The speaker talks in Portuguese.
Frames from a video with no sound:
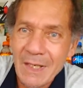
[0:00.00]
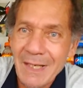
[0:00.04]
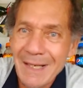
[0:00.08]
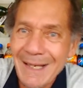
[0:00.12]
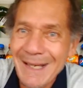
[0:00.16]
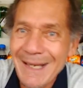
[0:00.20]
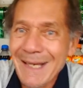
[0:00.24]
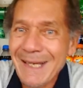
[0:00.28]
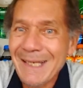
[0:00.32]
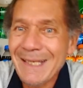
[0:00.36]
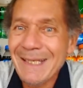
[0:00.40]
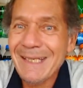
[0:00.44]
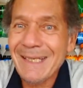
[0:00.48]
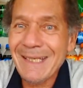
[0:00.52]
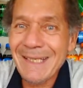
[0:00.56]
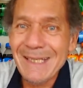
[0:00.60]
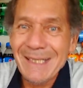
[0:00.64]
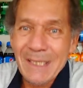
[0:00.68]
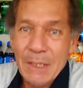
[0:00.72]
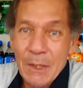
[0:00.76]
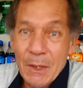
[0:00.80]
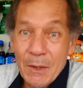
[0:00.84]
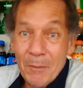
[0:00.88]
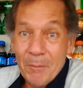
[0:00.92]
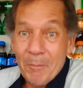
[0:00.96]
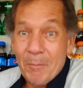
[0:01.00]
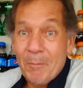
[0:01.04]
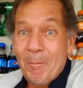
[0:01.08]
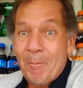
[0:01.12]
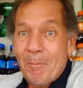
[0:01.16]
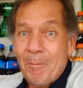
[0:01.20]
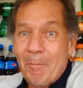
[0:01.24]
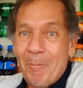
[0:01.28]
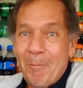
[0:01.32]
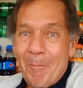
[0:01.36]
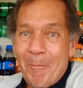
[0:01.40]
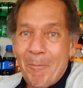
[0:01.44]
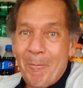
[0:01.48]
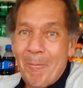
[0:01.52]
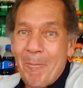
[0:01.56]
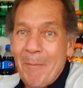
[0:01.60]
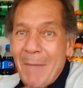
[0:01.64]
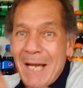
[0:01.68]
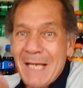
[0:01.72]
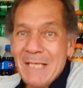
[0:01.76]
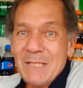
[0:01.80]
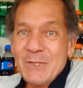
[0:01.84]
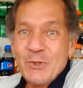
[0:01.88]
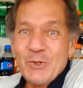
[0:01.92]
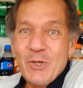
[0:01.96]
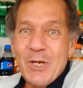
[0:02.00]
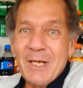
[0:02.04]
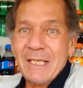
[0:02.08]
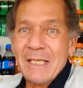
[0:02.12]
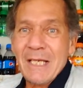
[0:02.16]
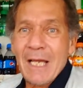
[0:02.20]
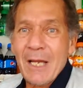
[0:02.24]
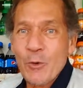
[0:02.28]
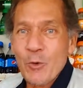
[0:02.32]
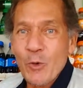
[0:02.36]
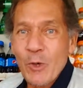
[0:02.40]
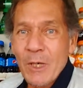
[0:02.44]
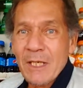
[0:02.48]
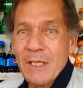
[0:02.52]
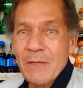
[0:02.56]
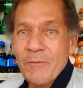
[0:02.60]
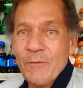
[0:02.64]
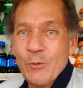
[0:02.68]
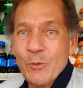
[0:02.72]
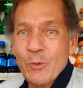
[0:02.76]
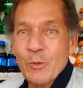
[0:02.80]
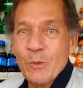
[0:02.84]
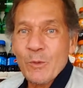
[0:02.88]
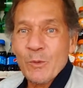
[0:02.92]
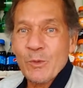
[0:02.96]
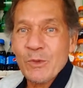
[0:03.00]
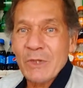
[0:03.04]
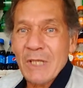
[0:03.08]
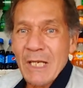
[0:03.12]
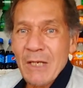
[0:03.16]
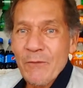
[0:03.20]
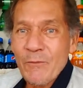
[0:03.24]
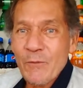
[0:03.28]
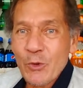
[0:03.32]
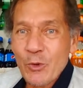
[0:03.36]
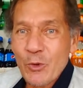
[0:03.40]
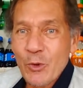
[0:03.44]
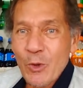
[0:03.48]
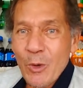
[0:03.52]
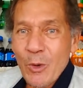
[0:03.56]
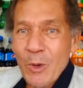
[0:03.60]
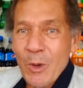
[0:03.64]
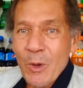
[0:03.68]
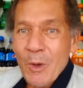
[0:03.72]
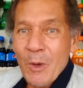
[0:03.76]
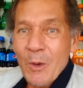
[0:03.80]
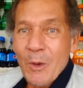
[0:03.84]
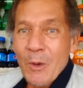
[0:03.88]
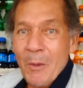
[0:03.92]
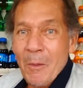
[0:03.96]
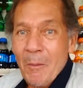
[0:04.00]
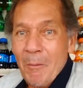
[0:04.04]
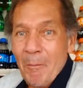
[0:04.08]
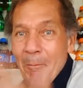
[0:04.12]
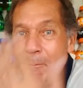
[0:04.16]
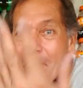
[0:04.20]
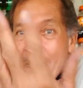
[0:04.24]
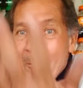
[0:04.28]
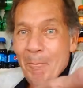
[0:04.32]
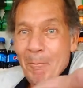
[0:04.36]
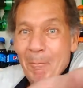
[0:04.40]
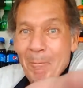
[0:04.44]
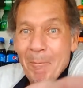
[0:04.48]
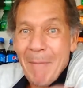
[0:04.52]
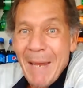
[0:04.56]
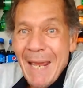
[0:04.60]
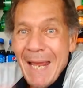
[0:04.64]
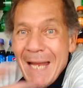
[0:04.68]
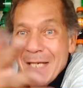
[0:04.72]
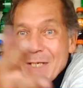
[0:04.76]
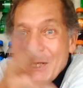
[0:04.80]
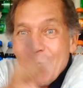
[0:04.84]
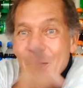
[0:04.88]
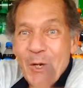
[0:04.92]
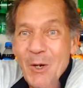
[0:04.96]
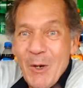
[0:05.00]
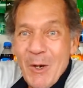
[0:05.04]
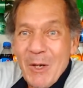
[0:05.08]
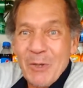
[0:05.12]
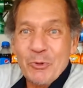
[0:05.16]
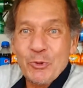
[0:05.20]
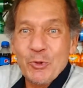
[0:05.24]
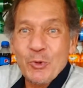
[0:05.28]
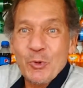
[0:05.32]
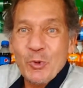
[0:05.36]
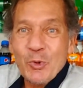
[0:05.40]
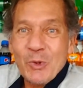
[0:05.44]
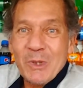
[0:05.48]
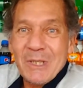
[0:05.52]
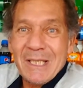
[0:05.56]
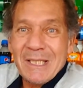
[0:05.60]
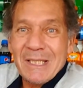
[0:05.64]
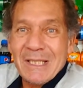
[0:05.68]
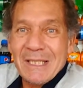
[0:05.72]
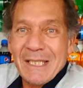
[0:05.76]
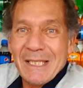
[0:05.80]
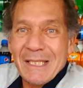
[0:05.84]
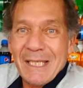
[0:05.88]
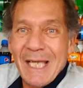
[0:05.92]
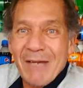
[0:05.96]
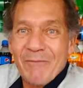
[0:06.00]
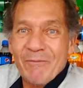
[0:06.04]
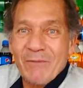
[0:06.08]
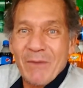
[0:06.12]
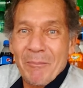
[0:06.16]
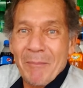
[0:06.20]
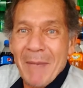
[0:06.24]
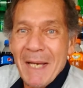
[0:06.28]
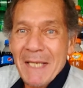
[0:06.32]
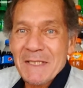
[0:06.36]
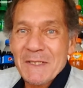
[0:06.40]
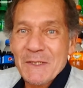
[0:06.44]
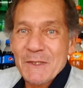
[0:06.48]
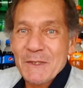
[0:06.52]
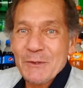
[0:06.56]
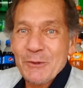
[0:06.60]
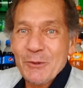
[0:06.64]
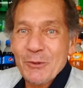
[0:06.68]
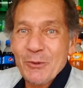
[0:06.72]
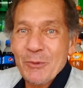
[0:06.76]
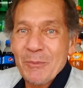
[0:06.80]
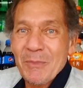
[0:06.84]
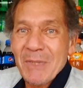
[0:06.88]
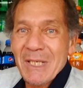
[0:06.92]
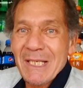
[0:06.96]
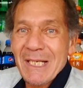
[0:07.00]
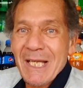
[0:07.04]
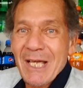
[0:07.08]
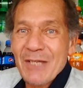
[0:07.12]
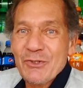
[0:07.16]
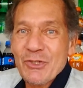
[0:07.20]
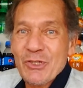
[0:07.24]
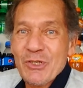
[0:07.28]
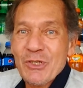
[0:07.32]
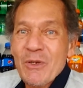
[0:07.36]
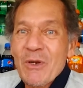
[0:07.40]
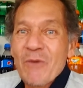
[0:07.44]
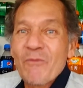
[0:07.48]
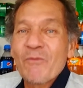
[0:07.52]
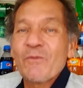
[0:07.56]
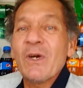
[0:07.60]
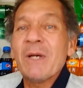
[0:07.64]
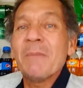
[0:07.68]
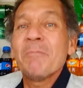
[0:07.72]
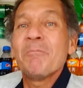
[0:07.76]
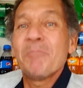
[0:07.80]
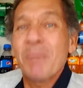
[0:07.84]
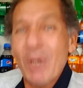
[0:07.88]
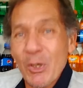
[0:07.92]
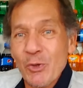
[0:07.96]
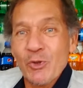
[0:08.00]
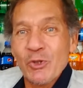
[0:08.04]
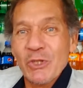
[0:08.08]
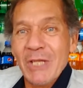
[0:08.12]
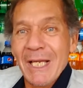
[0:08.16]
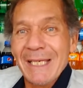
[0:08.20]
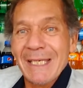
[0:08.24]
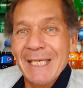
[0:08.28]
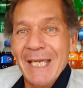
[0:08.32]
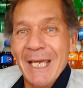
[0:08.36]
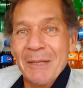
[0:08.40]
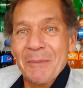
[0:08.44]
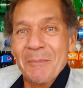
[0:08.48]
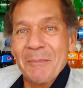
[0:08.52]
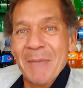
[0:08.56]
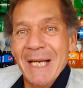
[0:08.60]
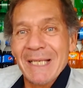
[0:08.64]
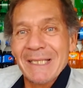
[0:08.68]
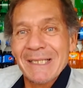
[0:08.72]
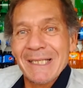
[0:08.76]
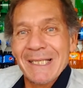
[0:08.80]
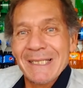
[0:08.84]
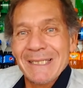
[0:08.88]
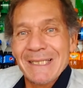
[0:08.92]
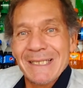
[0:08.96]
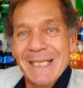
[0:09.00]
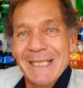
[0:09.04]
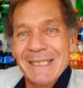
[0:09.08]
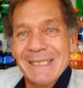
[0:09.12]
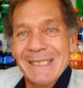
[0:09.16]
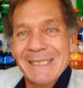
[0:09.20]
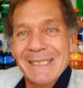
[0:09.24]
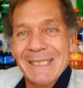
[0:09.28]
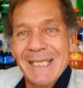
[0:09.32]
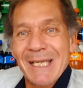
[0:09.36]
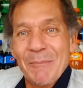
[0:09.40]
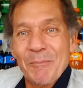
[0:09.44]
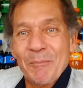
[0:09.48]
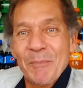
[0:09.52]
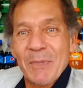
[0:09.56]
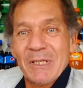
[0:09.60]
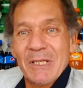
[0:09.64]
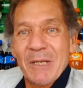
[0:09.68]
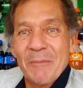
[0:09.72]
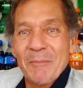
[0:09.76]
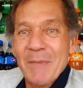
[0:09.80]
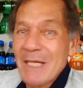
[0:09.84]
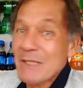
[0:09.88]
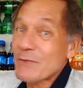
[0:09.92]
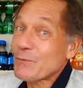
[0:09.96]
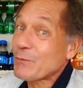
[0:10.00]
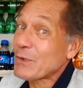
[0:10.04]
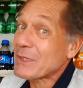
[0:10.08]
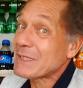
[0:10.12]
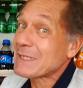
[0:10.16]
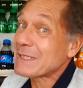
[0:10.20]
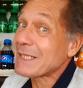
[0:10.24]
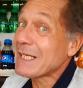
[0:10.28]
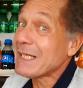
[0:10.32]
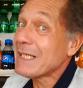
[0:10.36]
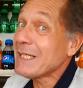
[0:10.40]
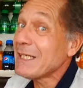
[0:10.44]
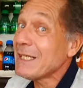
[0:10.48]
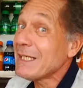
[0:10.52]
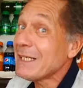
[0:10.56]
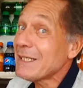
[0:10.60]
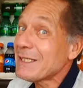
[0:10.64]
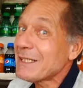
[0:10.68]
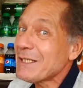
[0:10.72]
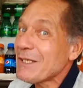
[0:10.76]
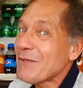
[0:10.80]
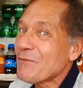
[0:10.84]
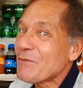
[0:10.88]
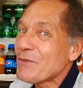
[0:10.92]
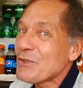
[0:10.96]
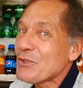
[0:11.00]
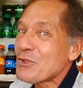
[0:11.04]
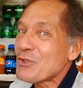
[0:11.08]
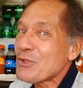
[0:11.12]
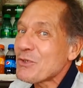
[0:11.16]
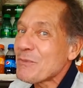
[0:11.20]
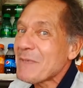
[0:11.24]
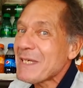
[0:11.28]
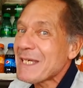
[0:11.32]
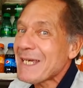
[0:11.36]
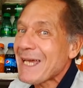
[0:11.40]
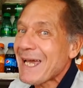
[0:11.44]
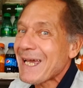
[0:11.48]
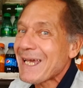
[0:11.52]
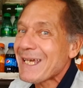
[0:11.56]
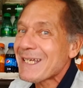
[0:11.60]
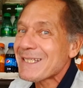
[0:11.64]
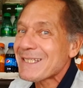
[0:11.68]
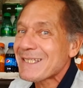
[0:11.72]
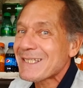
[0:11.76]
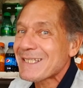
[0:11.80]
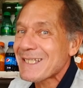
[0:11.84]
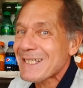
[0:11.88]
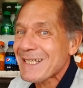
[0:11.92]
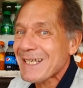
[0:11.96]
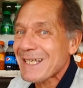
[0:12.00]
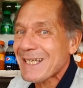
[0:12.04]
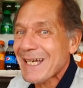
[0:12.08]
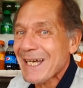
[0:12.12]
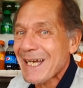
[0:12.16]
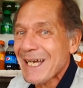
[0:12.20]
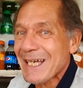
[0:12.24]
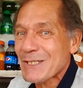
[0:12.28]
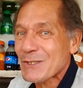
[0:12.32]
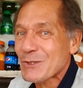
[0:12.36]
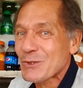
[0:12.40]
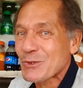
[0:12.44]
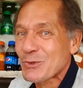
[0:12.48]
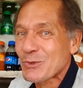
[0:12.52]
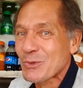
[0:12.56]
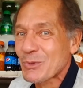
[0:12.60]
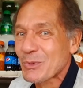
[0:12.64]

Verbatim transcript: Aí, mas só que agora o trem ficou melhor do que estava, mais iluminado Foi bom tá queimado essas lâmpadas, mas foi 120 mil reais de gasto.